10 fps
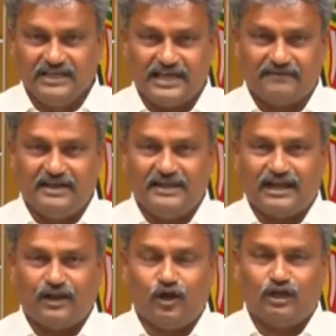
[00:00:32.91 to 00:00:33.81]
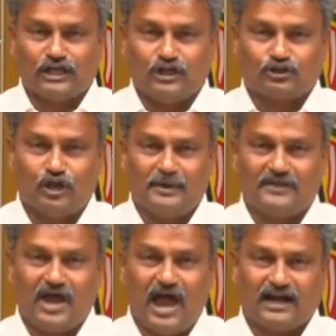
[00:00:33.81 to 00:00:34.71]
ఈ ఇరవై నెలల్లో దళితుల
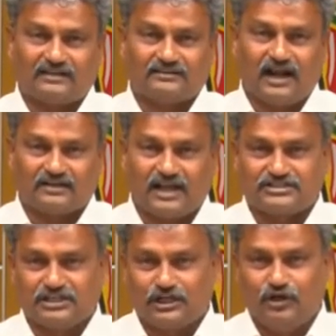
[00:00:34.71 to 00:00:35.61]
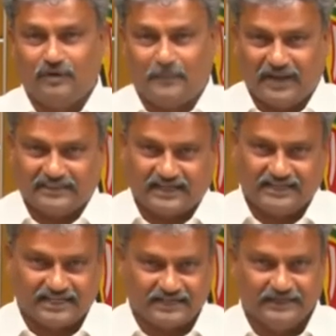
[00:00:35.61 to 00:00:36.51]
మీద అట్రాసిటీలు
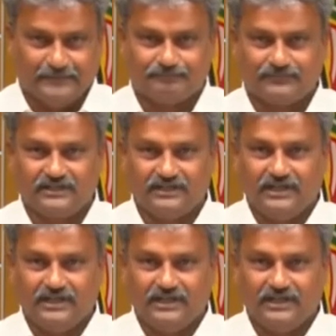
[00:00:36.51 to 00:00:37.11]
విపరీతంగా జరిగినాయి